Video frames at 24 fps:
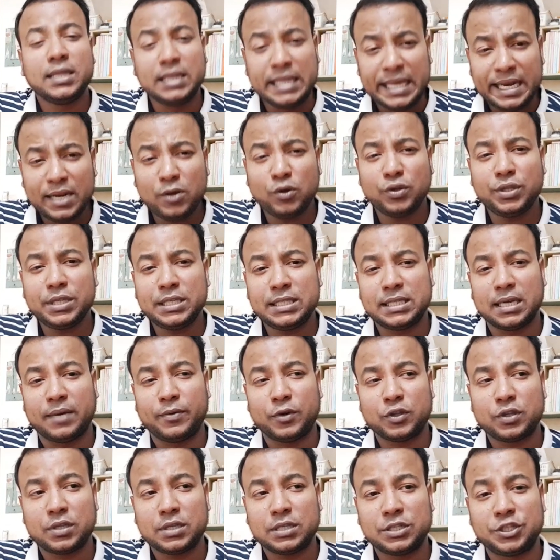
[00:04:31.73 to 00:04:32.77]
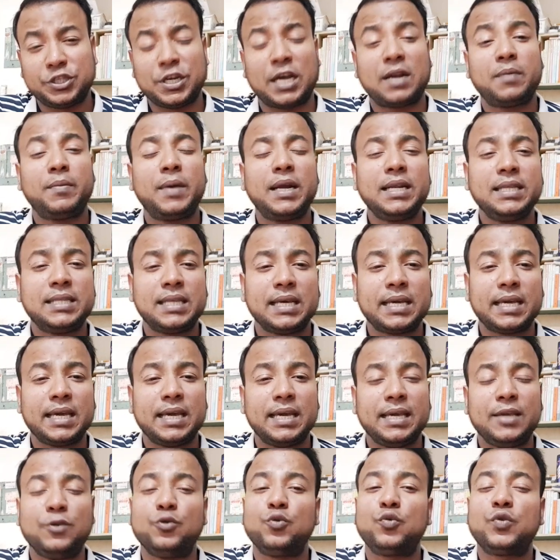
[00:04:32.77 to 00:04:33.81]
দীর্ঘদিন যাবৎ জার্মানি থেকে
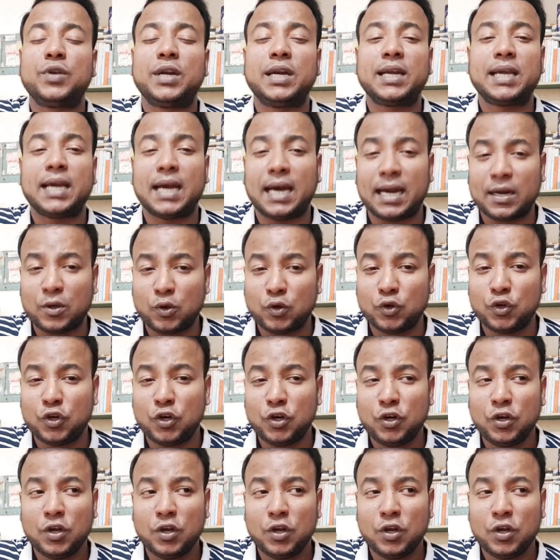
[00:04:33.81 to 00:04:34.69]
ইউক্রেনকে আর কোনো